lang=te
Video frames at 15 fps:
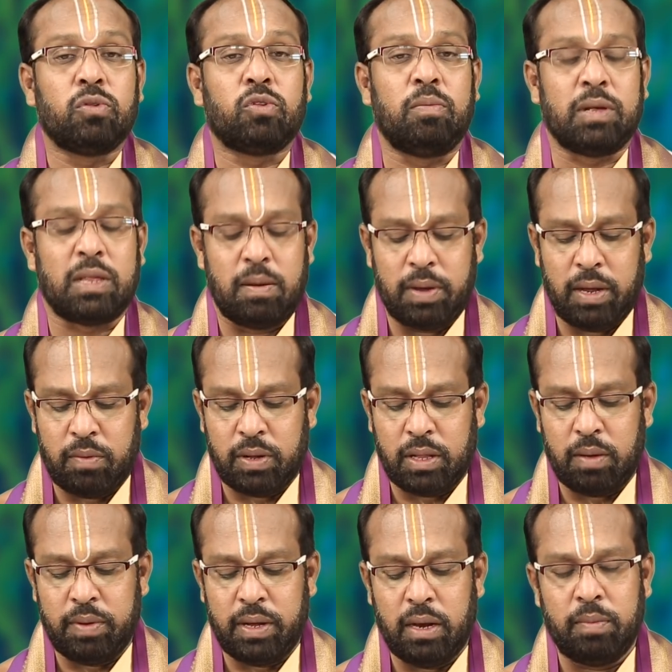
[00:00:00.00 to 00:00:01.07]
శుభ సమయం
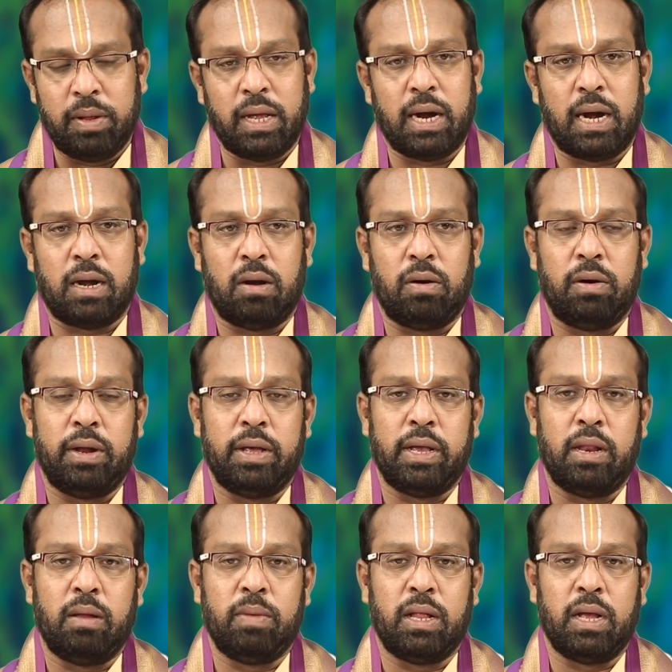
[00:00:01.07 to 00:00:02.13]
ఉదయం ఎనిమిది గంటల నుండి
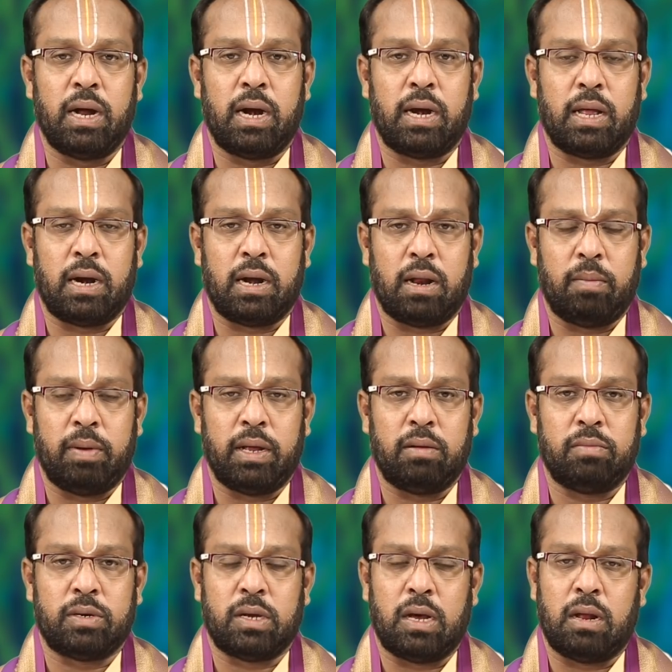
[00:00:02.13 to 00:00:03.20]
ఎనిమిది గంటల నలభై
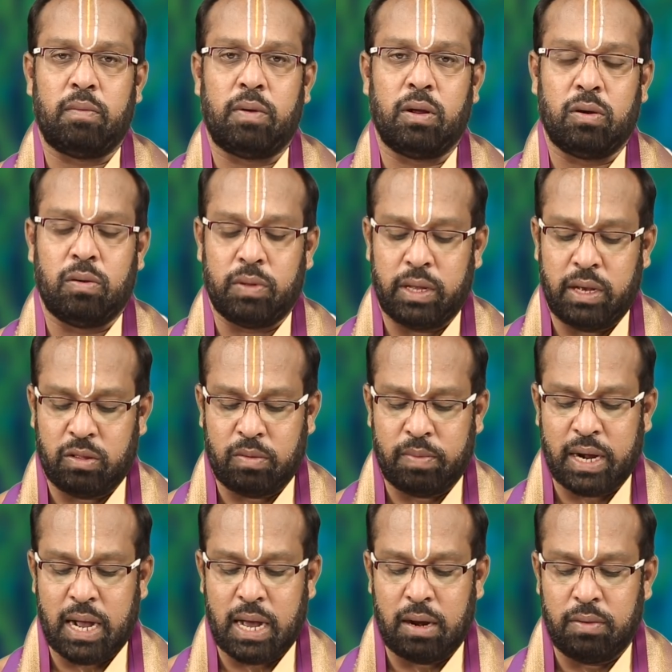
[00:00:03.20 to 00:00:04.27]
నిమిషాల వరకు ఉదయ
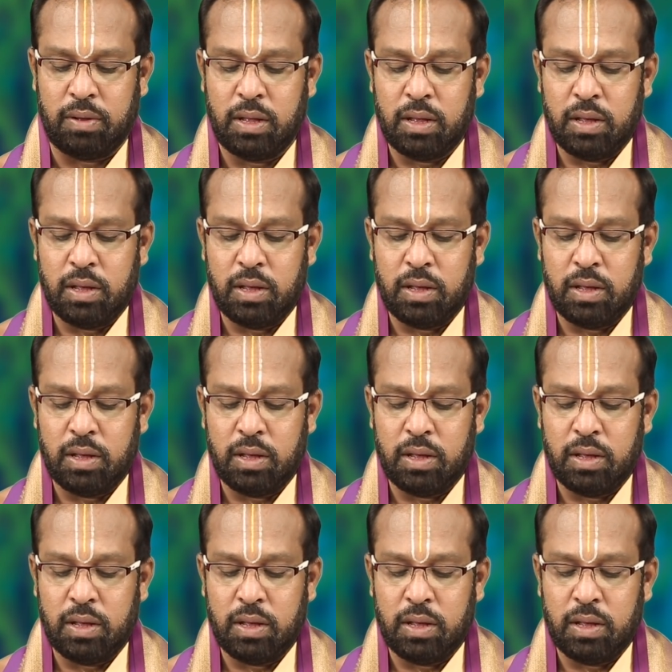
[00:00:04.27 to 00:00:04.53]
శుభకాలం